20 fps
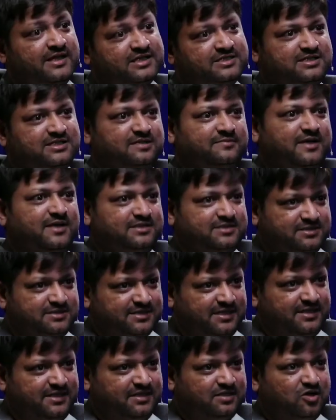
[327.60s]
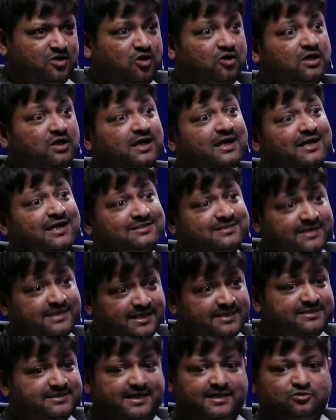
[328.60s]
नेक्स्ट ईयर भी अच्छा जाए और अगर अच्छा
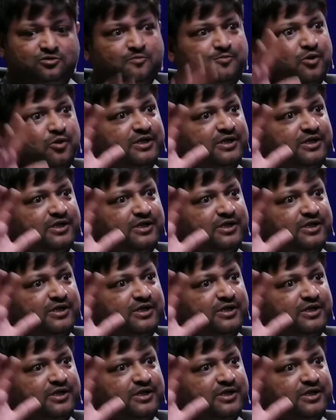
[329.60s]
नहीं जाए तो